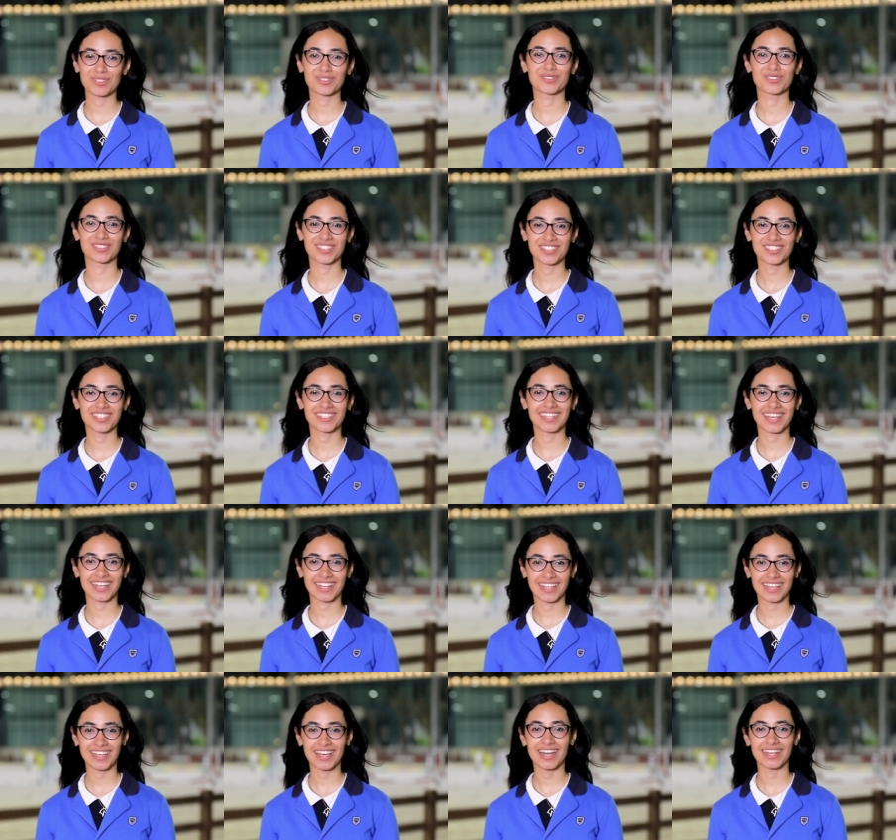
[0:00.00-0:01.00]
بشكر وزاره
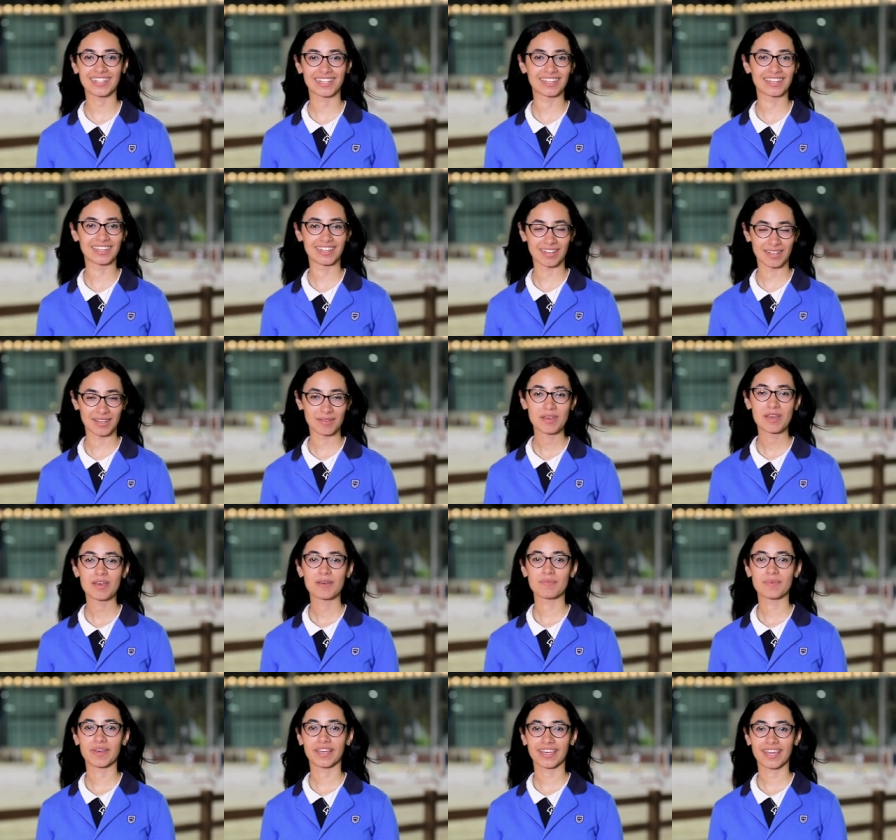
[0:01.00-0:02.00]
الداخليه على
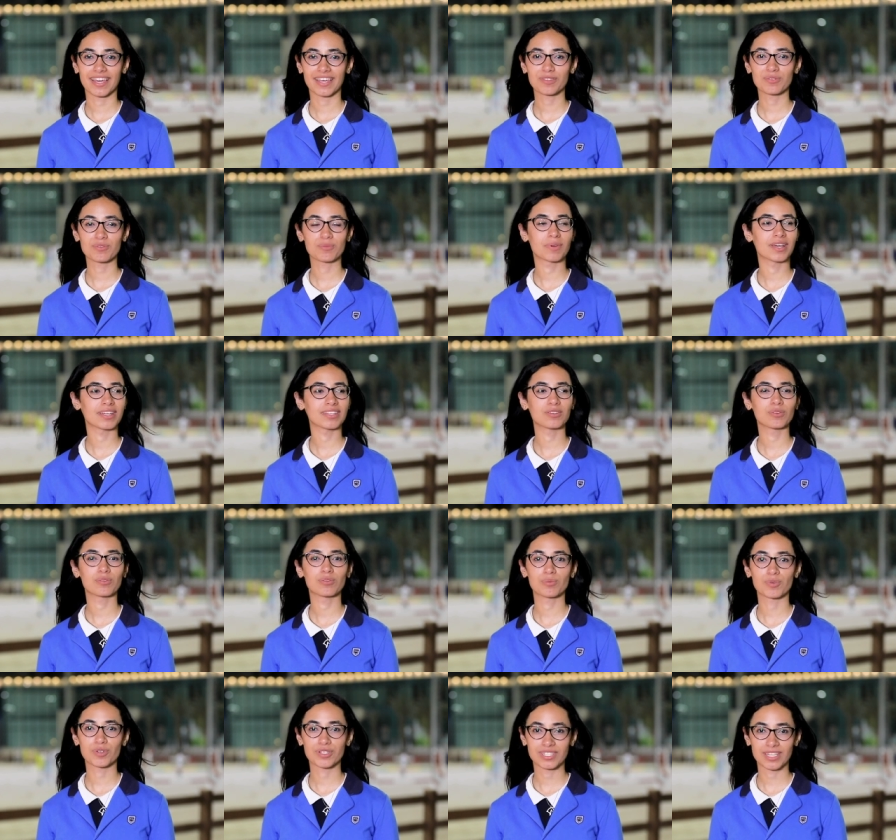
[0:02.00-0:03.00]
المكان وبجد
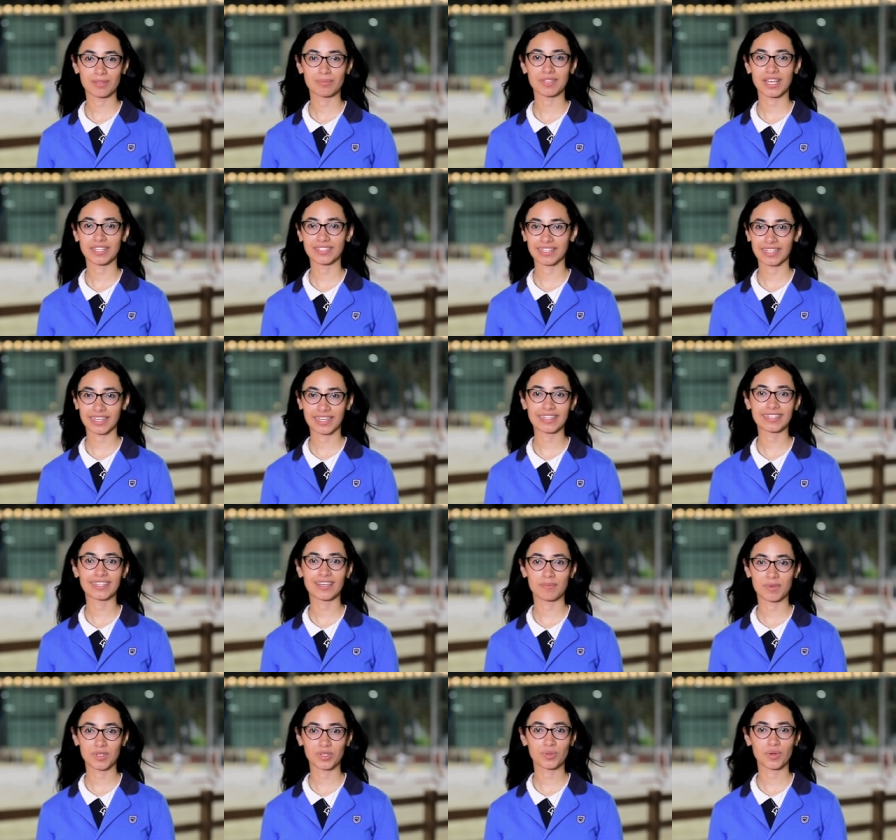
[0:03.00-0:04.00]
والبوكسات بتاعت الخيل
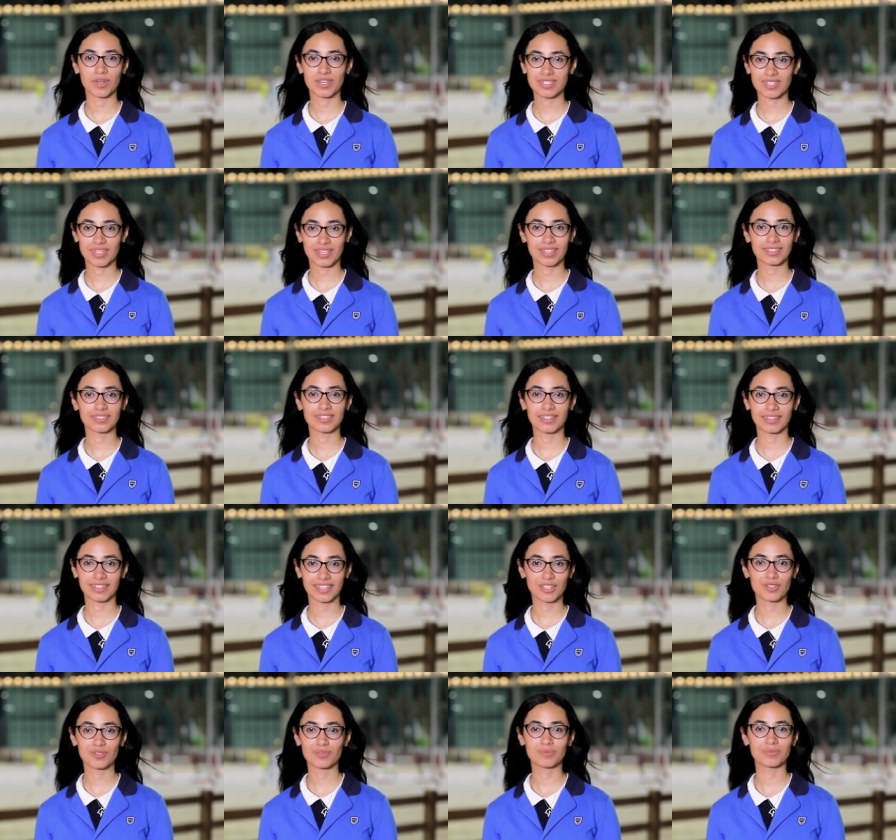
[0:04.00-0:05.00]
كمان كويسه جدا
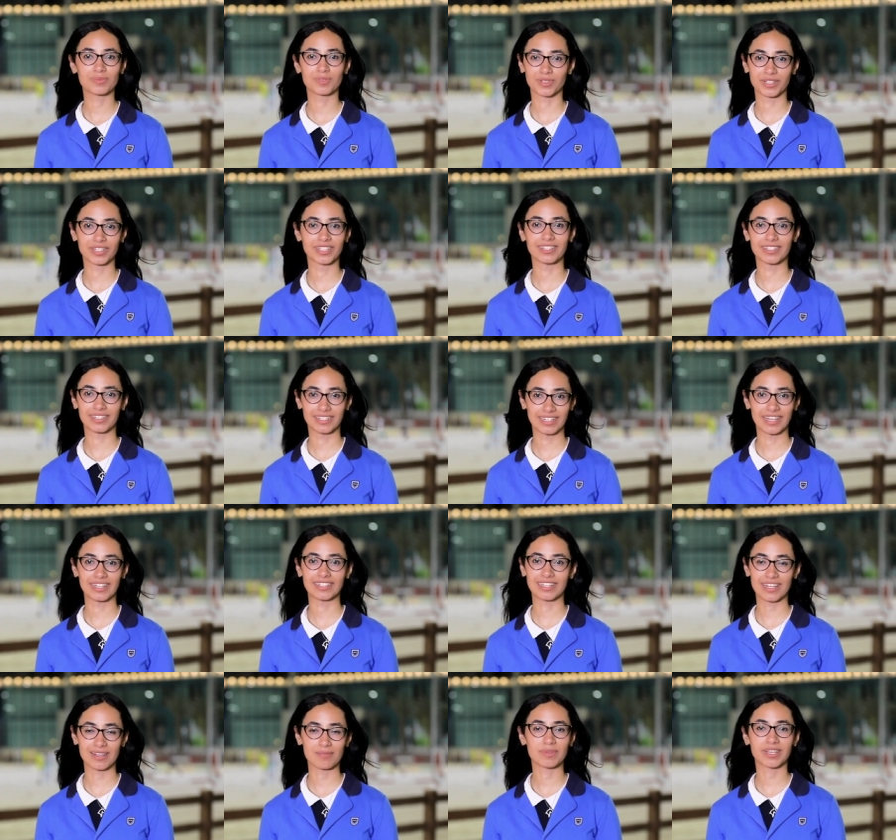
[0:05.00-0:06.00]
ليهم
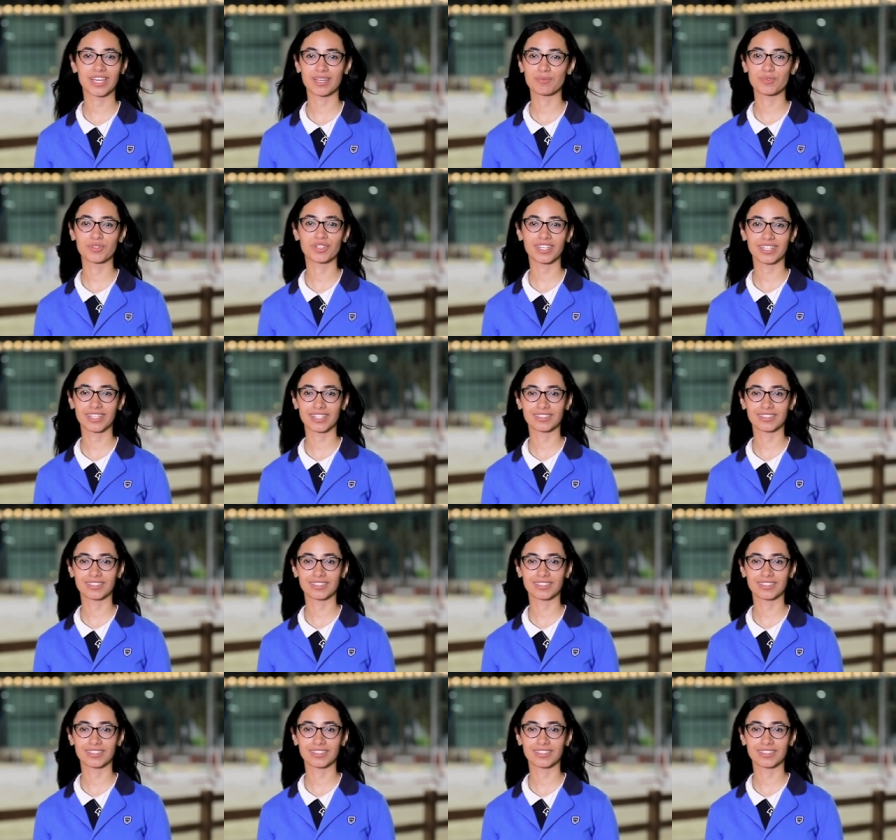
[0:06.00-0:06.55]
ويعني لا مكان مريح